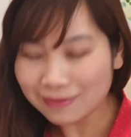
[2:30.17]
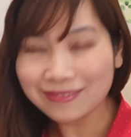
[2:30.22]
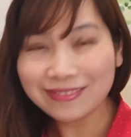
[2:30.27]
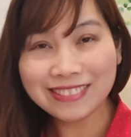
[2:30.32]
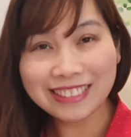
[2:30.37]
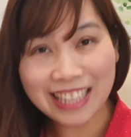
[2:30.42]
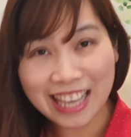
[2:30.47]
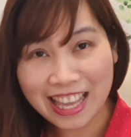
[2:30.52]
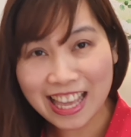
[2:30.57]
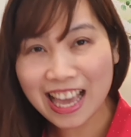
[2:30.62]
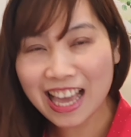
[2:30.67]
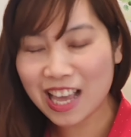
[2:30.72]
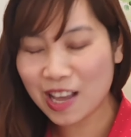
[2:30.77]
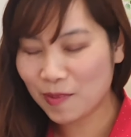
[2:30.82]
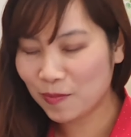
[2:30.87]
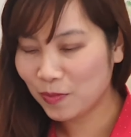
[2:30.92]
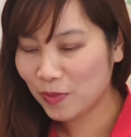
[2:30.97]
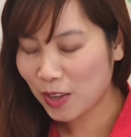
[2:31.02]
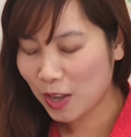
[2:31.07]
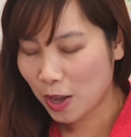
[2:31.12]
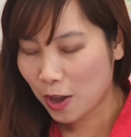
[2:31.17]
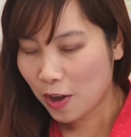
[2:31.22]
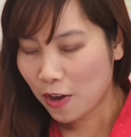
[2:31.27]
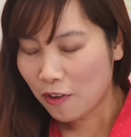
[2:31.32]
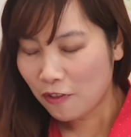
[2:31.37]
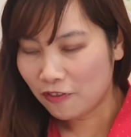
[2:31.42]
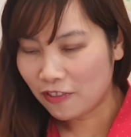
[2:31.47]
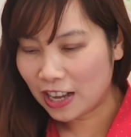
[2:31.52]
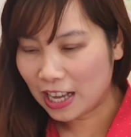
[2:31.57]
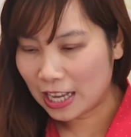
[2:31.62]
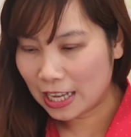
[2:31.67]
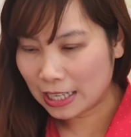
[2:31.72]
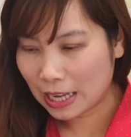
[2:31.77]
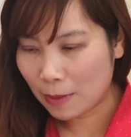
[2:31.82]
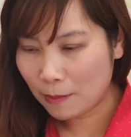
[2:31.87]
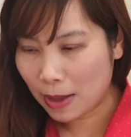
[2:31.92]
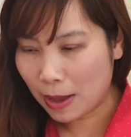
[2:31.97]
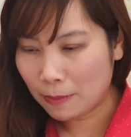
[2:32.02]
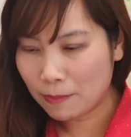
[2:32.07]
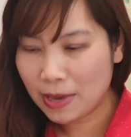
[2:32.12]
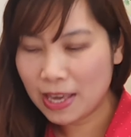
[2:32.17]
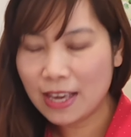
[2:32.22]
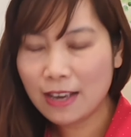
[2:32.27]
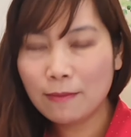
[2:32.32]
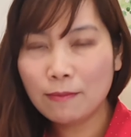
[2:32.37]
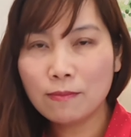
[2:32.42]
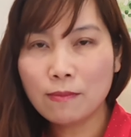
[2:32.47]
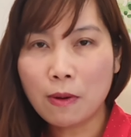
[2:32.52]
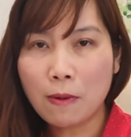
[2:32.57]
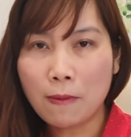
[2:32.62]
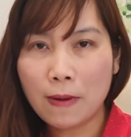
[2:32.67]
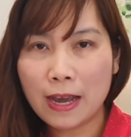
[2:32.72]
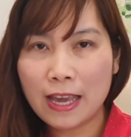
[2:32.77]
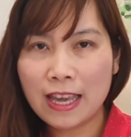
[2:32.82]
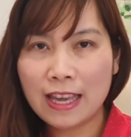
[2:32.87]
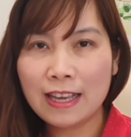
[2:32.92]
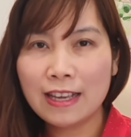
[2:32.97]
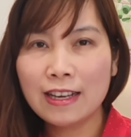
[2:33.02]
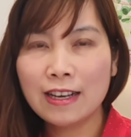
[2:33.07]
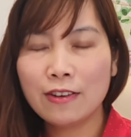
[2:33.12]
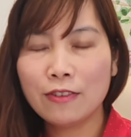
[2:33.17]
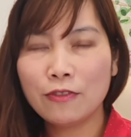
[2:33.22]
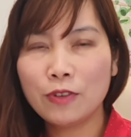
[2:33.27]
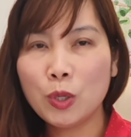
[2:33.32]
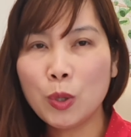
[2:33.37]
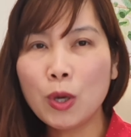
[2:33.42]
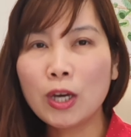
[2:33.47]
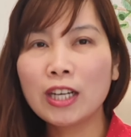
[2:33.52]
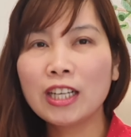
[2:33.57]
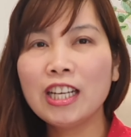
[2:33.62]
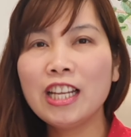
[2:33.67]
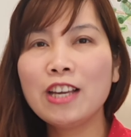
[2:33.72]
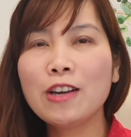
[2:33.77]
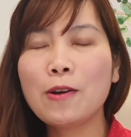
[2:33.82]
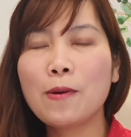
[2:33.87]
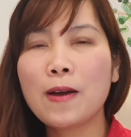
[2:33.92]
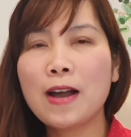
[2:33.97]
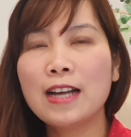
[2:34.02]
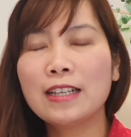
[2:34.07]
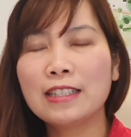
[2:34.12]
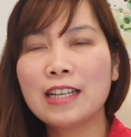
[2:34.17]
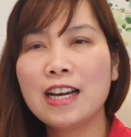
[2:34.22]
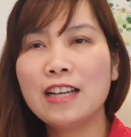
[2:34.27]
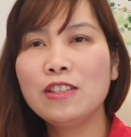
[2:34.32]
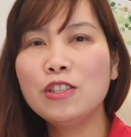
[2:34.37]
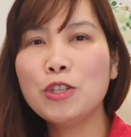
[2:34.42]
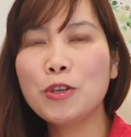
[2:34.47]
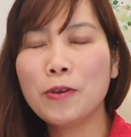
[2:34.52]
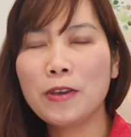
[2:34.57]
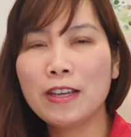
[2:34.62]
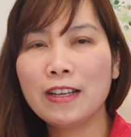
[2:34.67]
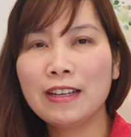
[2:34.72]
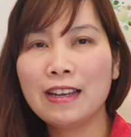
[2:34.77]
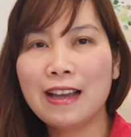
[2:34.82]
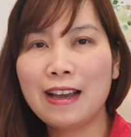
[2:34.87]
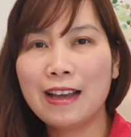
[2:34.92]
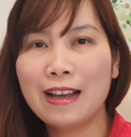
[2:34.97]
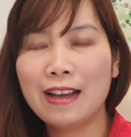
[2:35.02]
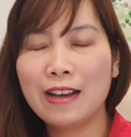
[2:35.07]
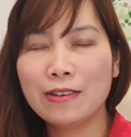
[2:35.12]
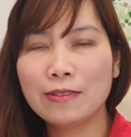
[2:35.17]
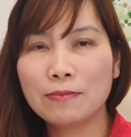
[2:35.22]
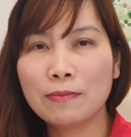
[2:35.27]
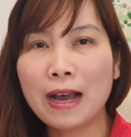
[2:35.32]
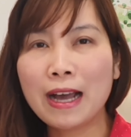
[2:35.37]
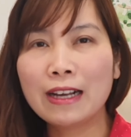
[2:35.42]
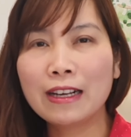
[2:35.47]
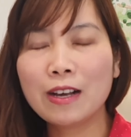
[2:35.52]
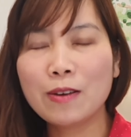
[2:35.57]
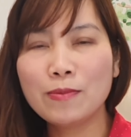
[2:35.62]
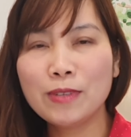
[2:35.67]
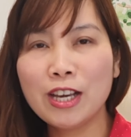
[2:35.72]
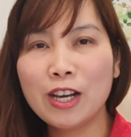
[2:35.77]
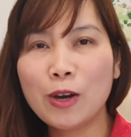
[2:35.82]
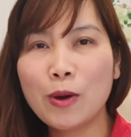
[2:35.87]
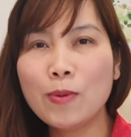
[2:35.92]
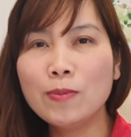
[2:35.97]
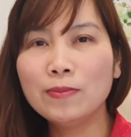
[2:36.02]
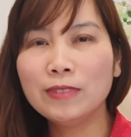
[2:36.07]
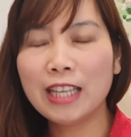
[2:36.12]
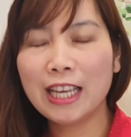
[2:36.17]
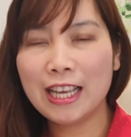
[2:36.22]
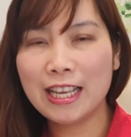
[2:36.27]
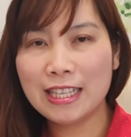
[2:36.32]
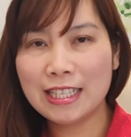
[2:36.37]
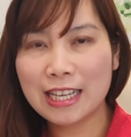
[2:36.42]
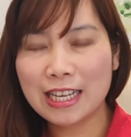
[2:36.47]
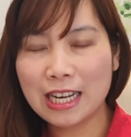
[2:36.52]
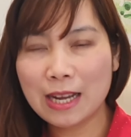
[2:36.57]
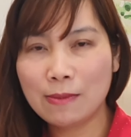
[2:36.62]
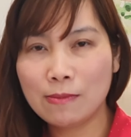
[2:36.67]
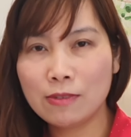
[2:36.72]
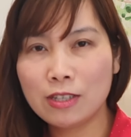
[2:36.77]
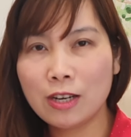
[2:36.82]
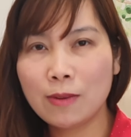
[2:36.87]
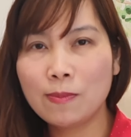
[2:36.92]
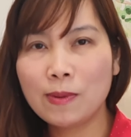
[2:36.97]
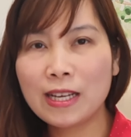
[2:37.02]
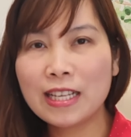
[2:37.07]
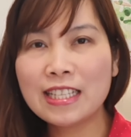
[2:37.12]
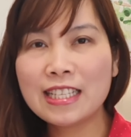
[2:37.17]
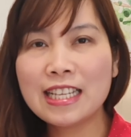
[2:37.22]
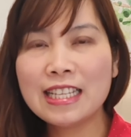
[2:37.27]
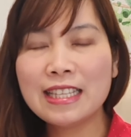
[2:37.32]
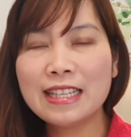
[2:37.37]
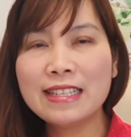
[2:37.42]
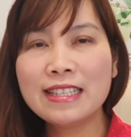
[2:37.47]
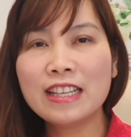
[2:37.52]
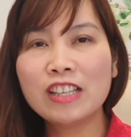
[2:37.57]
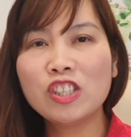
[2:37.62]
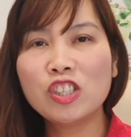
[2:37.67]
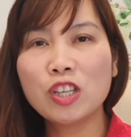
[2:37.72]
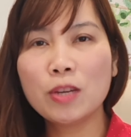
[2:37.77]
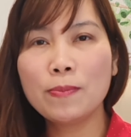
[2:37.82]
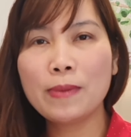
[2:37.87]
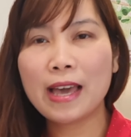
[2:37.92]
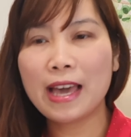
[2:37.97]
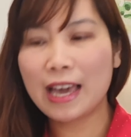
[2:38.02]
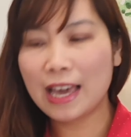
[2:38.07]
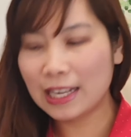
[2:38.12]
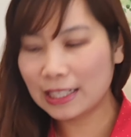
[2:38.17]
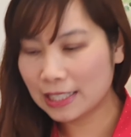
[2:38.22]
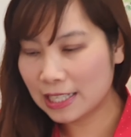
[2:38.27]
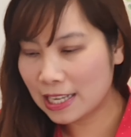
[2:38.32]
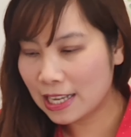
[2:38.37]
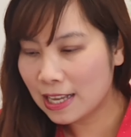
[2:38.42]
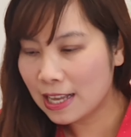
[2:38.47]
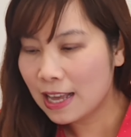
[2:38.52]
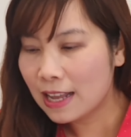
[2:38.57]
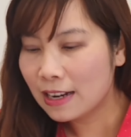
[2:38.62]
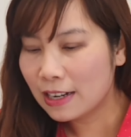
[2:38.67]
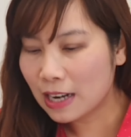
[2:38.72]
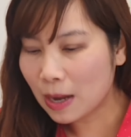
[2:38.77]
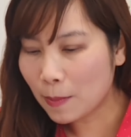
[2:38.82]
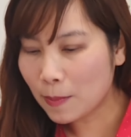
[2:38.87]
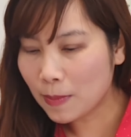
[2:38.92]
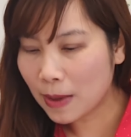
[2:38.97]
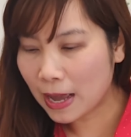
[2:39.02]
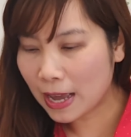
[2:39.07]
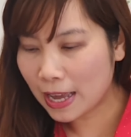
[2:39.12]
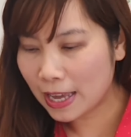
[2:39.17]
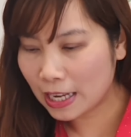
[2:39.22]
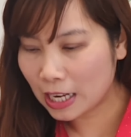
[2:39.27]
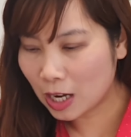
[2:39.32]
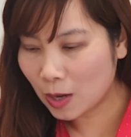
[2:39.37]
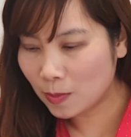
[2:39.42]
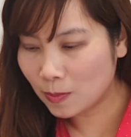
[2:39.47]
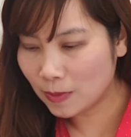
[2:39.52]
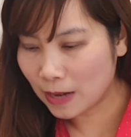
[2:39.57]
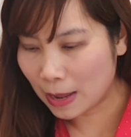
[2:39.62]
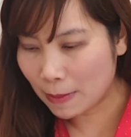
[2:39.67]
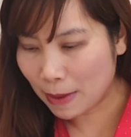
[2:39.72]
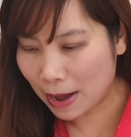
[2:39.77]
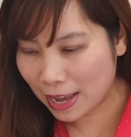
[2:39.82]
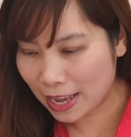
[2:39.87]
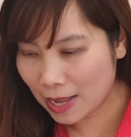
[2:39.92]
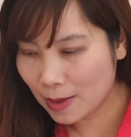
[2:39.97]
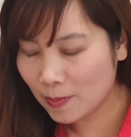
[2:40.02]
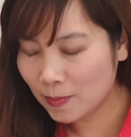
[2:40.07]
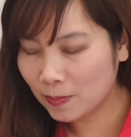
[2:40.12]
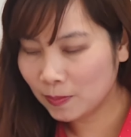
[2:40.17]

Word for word: Vậy ha. Và các bạn biết mọi luật liên quan đến chuyện là bằng công dân Úc thì sẽ nằm trong cái Citizenship Act năm 2007.